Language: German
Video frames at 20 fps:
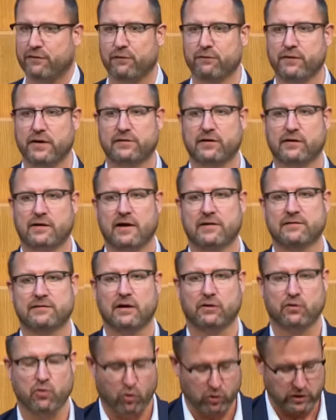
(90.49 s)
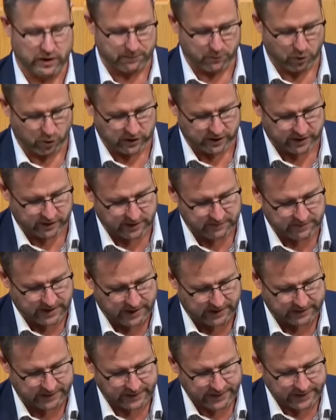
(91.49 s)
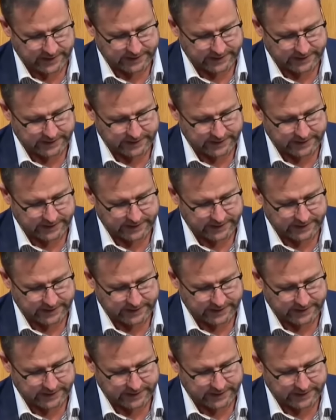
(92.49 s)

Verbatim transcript: vom Vizekanzler Kogler möglich gemacht,